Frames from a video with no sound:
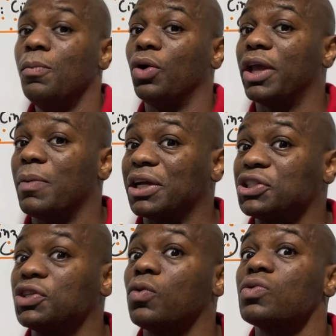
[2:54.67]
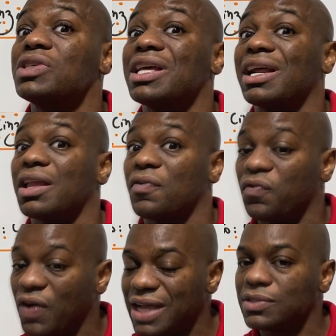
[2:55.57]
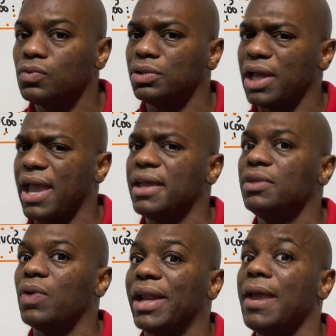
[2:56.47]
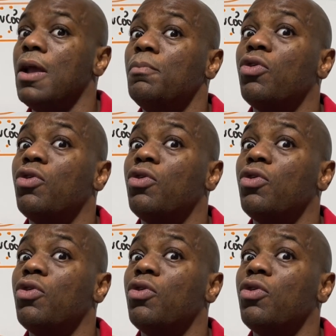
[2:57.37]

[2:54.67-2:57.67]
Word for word: porque é uma questão considerada fácil no TRI do Enem.